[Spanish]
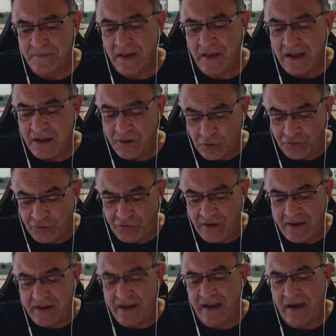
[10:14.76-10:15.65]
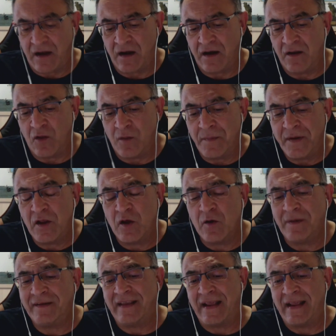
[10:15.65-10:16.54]
Entonces, el domingo
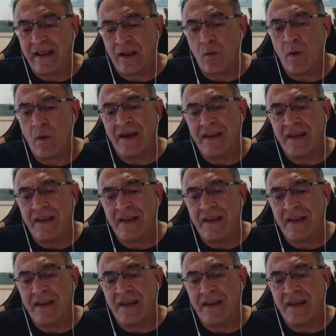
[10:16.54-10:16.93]
pasará igual.